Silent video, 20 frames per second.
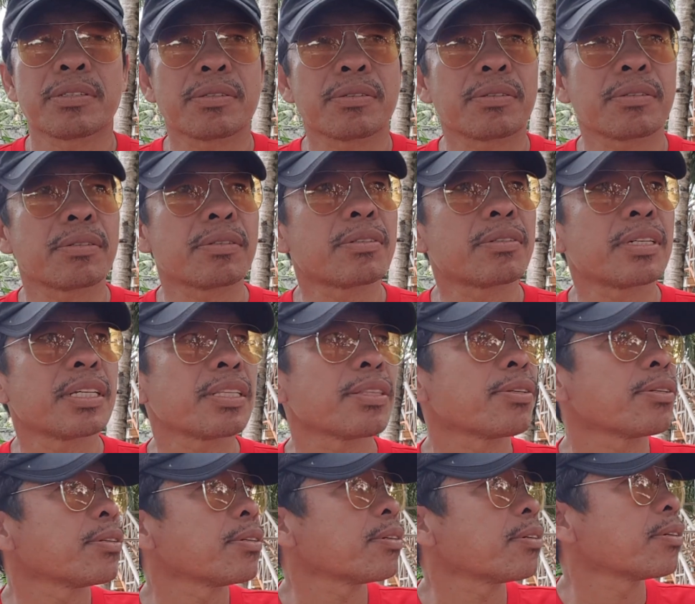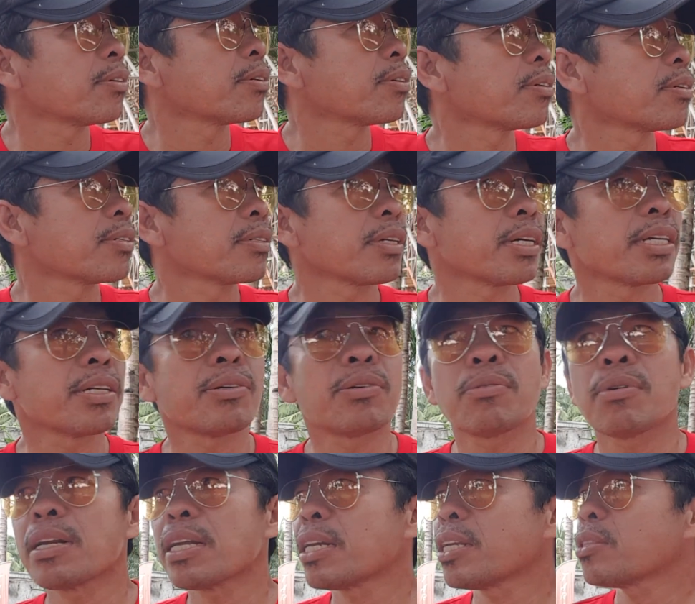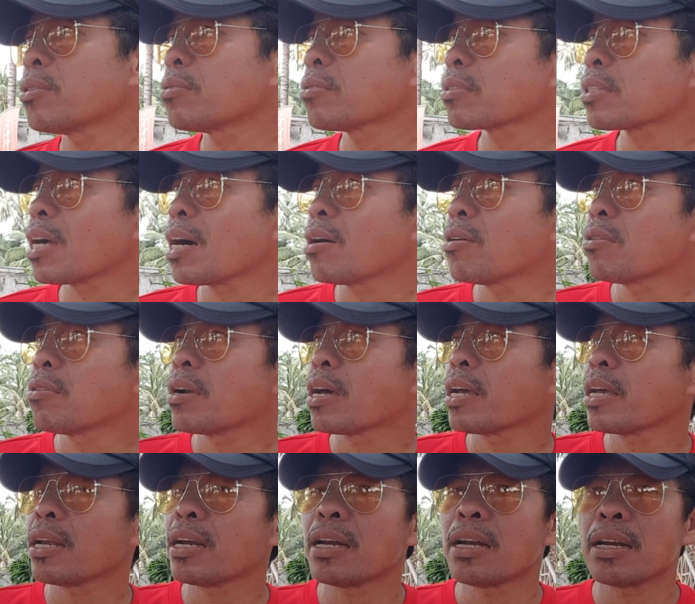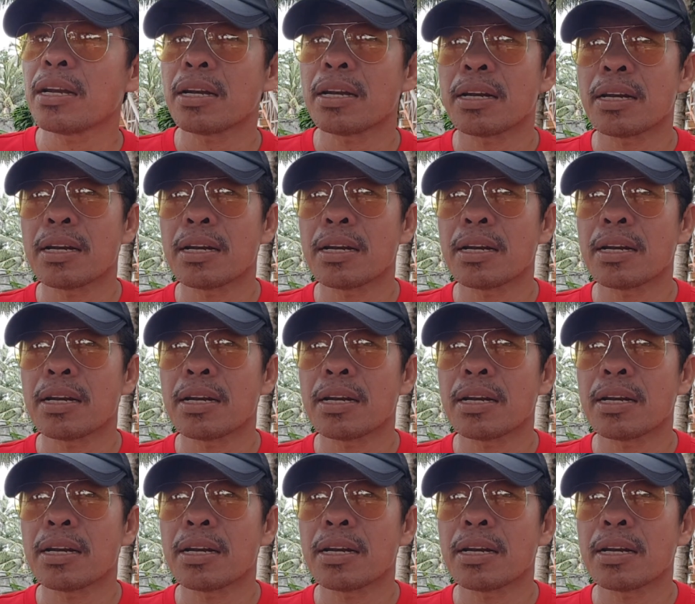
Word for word: so dito ngayon wala ditong tao dahil